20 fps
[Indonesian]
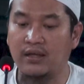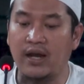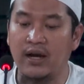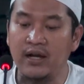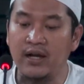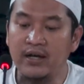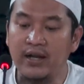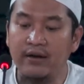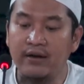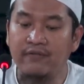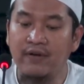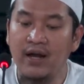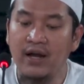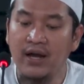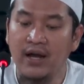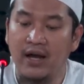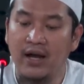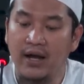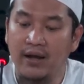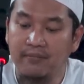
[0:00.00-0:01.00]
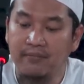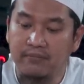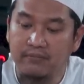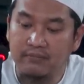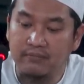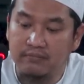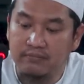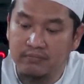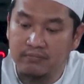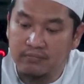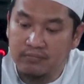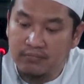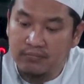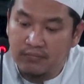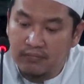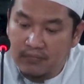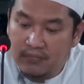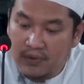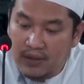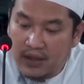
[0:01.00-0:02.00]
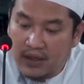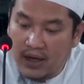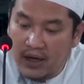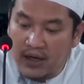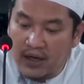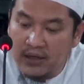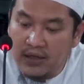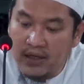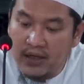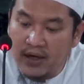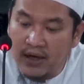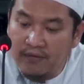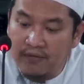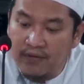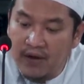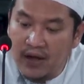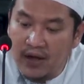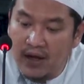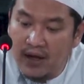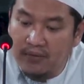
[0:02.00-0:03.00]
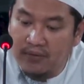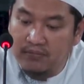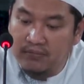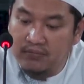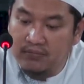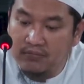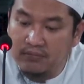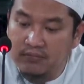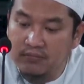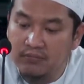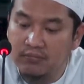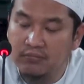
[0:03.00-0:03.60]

karena tidak paham karena dia tidak paham